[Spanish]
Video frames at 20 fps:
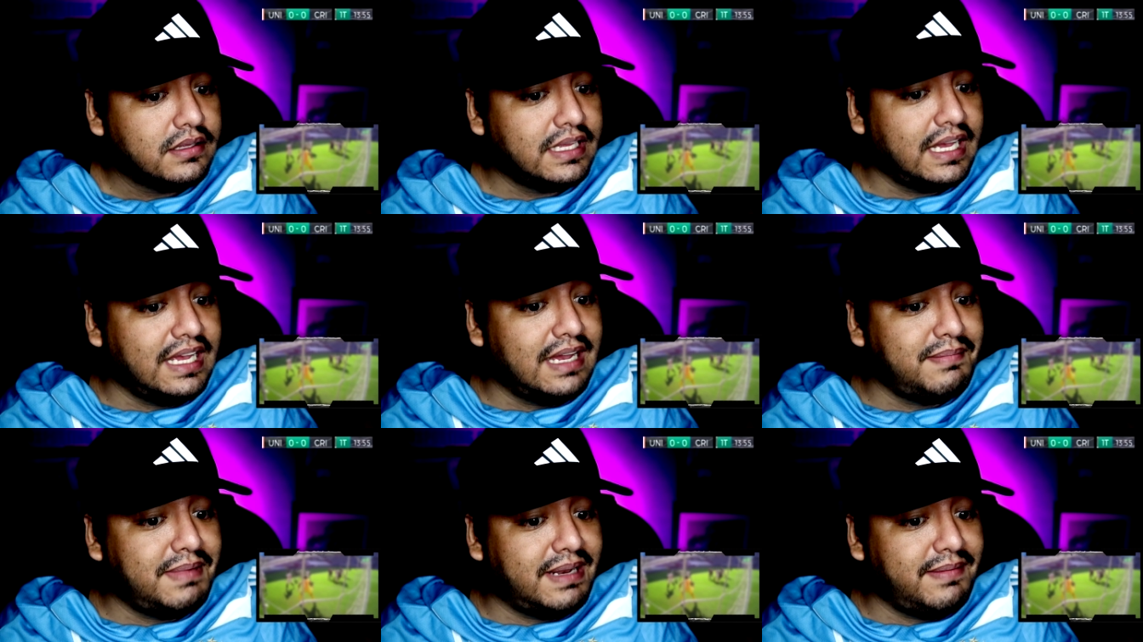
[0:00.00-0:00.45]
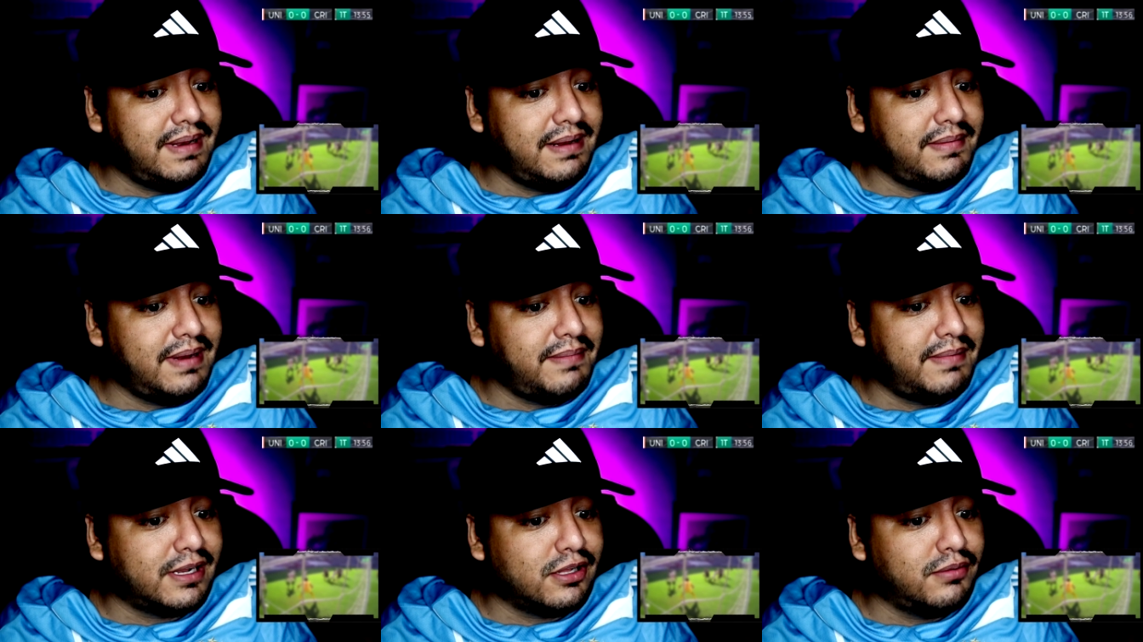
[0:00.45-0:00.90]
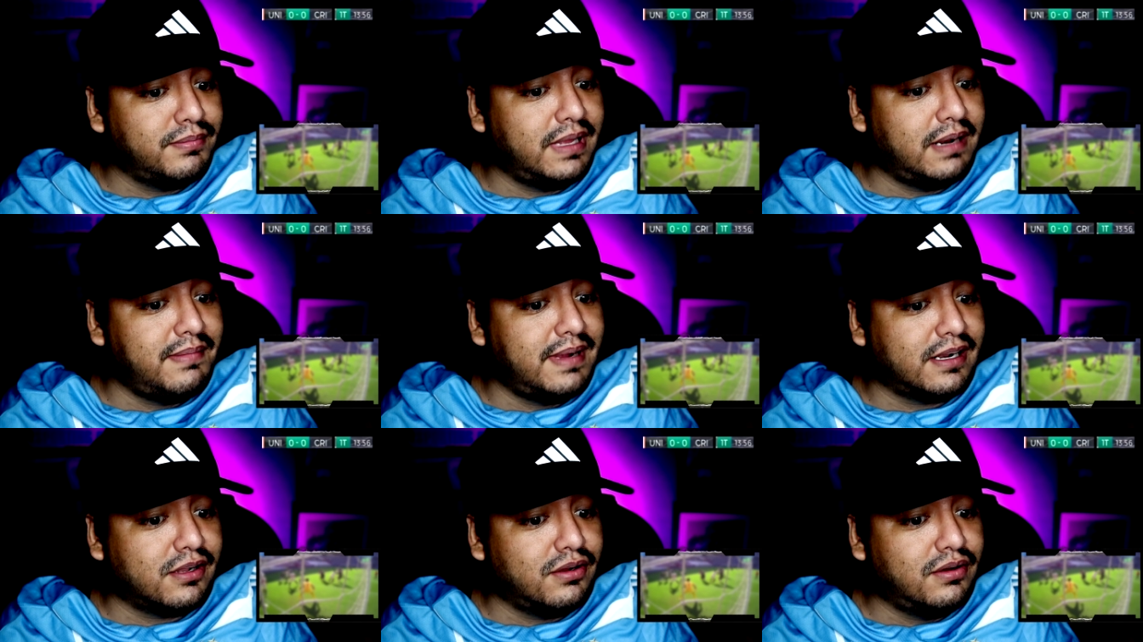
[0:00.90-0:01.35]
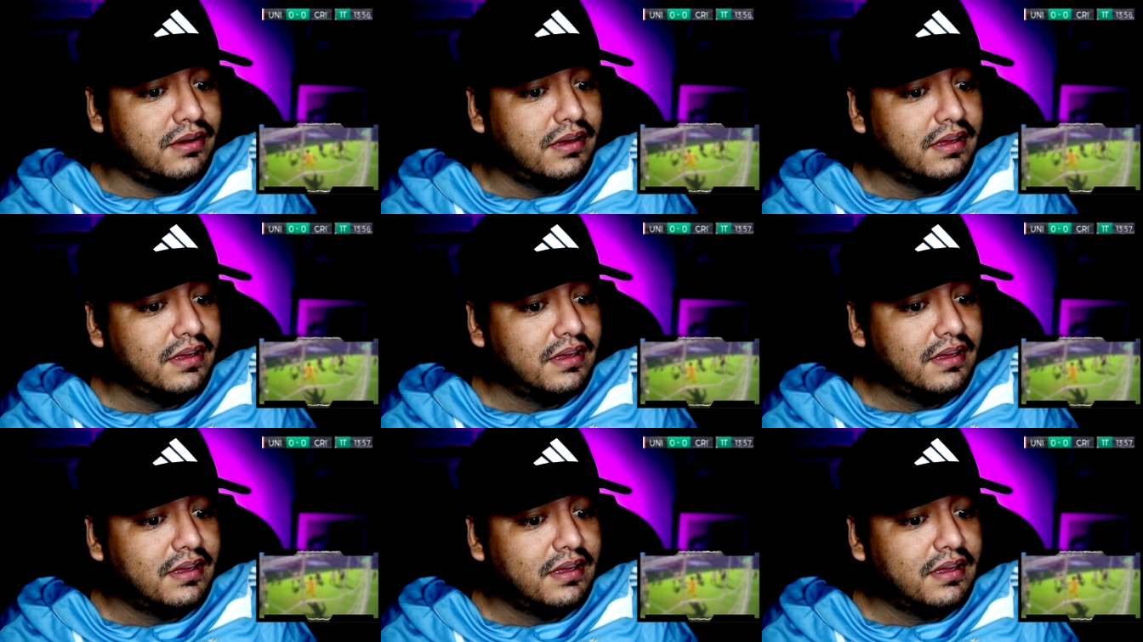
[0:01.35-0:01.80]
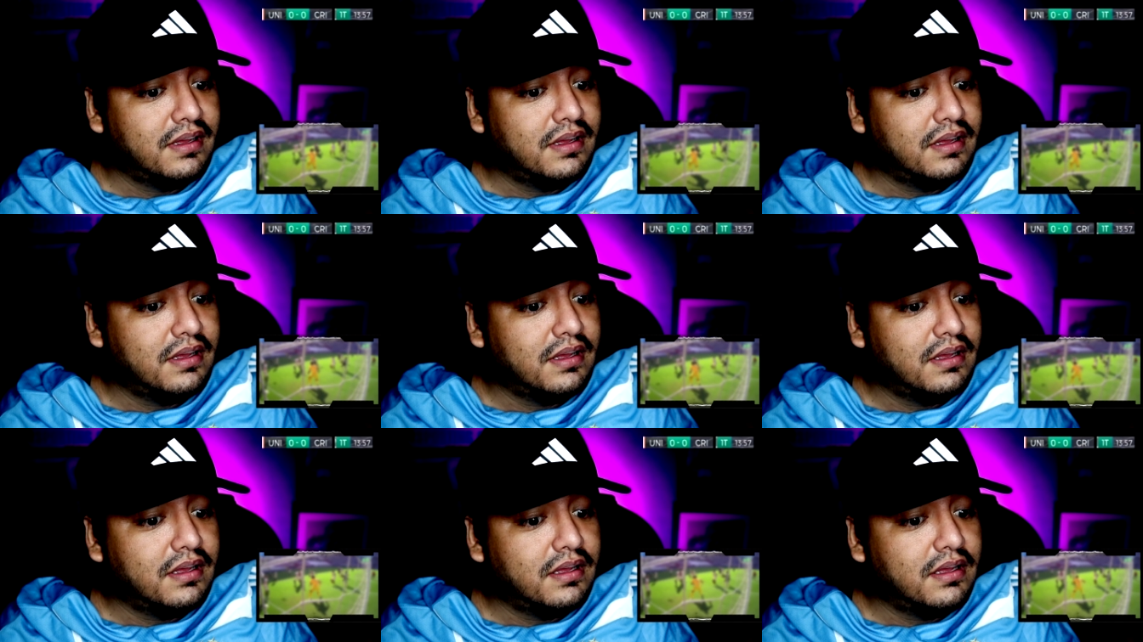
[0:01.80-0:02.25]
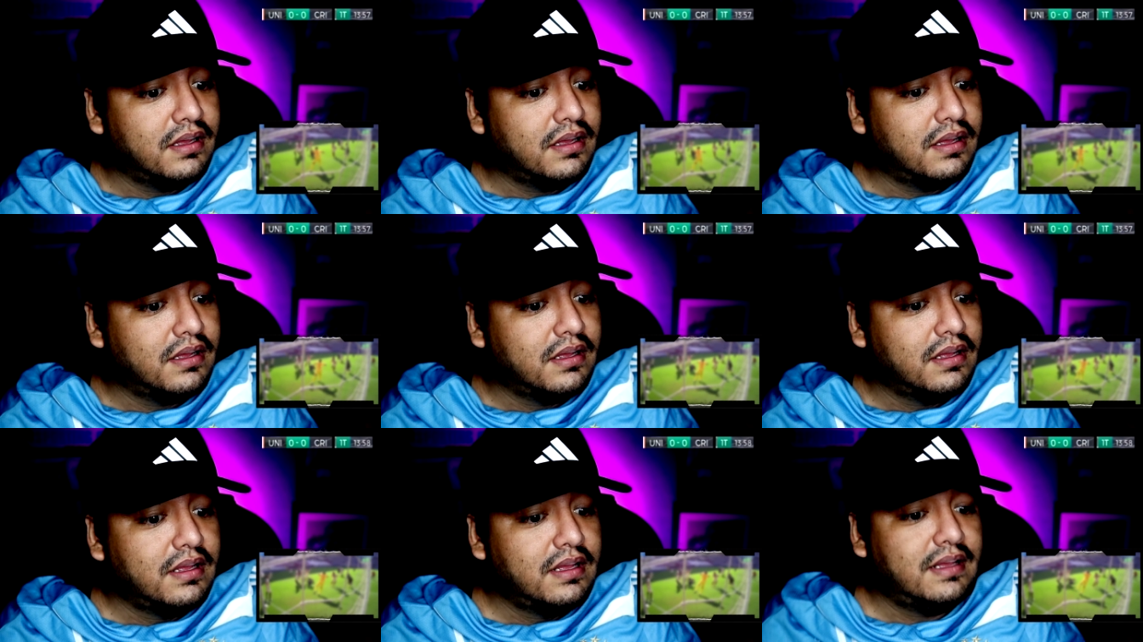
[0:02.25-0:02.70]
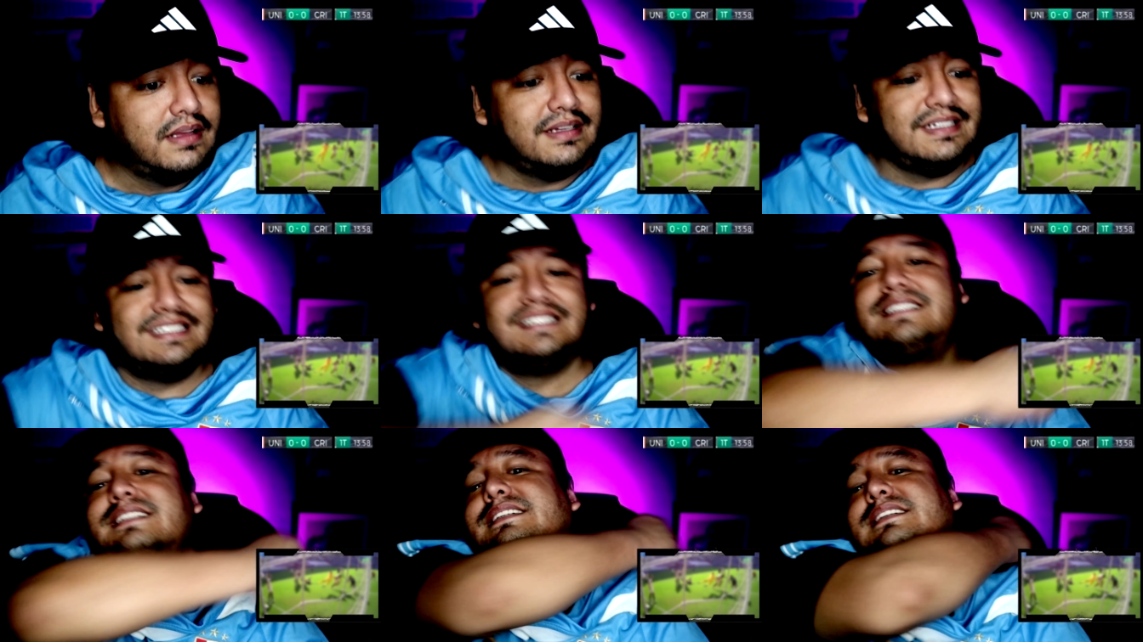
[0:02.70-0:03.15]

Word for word: ya, mira, mira, mira Merlo, mira Merlo. Eh,